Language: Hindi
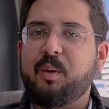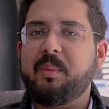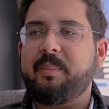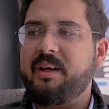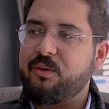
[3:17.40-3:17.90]

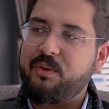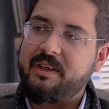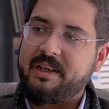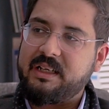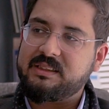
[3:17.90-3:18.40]
हमें फिर कोई
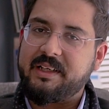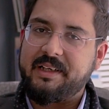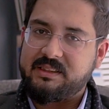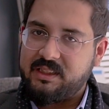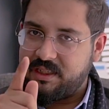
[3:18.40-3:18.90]
ना कह सके
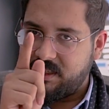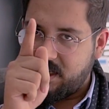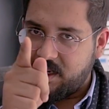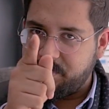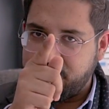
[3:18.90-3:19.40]
कि सर
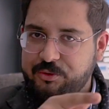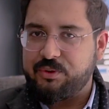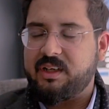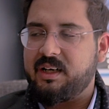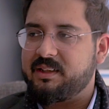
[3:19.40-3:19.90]
आपने
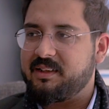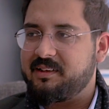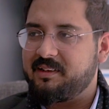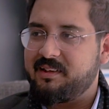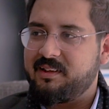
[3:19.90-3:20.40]
झूठ कहा था
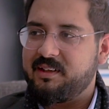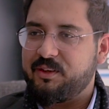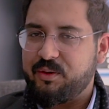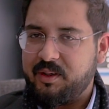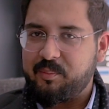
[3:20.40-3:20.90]
बिल्कुल
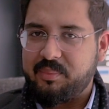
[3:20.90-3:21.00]
क्योंकि